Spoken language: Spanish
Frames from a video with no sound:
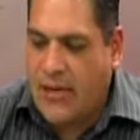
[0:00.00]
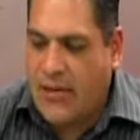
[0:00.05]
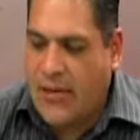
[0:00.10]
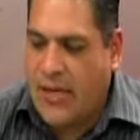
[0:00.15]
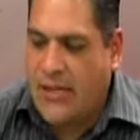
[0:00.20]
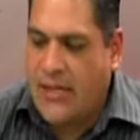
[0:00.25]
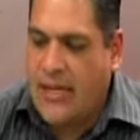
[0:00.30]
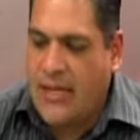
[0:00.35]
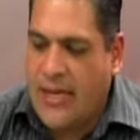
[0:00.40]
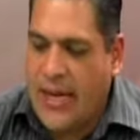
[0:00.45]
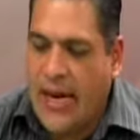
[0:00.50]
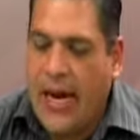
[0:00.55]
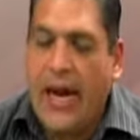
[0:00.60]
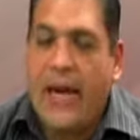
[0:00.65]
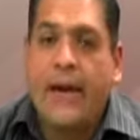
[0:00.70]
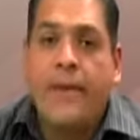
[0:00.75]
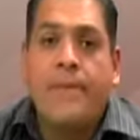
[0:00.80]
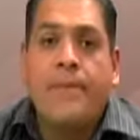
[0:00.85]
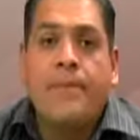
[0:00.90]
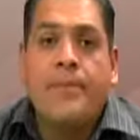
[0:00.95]
nos hacen
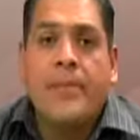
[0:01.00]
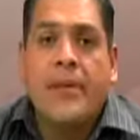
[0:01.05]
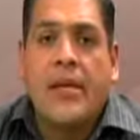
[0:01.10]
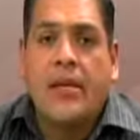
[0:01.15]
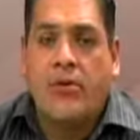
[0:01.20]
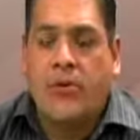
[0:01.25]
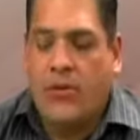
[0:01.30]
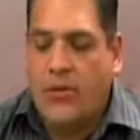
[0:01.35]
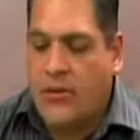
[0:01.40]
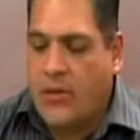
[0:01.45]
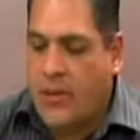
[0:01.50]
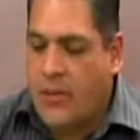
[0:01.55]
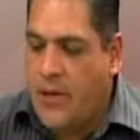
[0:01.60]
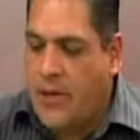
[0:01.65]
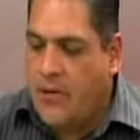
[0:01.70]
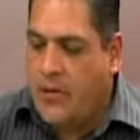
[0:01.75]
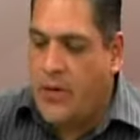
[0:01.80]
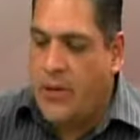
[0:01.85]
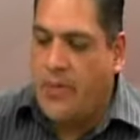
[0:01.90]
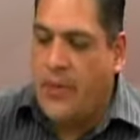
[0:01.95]
llegar nuestros
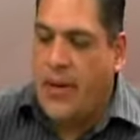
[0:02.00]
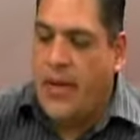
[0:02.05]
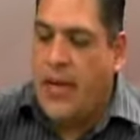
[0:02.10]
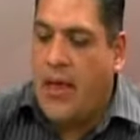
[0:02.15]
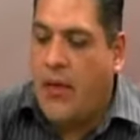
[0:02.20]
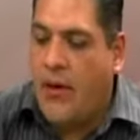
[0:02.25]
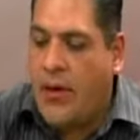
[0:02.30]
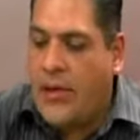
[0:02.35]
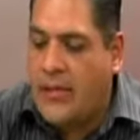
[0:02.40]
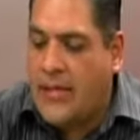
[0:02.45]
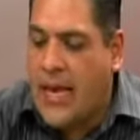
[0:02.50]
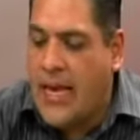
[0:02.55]
amigos emprendedores.